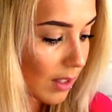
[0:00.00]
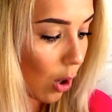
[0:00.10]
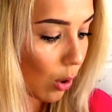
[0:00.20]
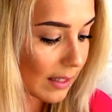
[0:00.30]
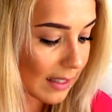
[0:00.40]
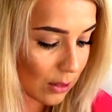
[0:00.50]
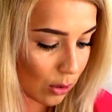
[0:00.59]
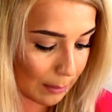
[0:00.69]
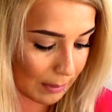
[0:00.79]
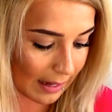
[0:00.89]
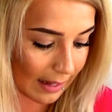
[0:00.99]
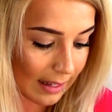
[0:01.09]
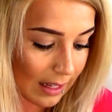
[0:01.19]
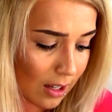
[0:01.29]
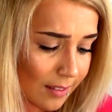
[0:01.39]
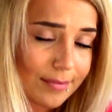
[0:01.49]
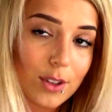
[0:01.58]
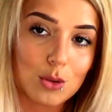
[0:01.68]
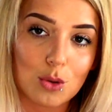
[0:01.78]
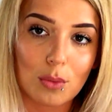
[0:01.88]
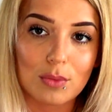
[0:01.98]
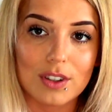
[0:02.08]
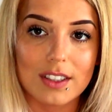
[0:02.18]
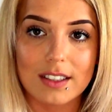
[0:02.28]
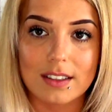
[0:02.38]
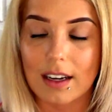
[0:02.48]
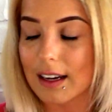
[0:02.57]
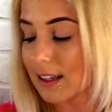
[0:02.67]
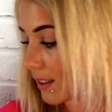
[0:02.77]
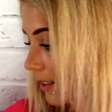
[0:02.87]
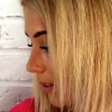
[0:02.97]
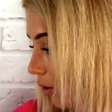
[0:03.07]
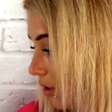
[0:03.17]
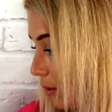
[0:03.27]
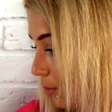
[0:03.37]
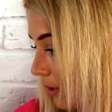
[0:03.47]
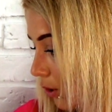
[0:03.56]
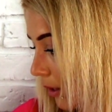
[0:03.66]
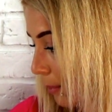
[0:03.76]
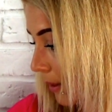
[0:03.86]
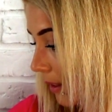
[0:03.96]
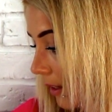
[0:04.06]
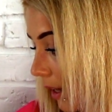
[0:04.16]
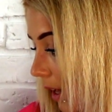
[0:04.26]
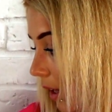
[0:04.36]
Kolejna torebka, którą... E, aha, skąd są te torebki?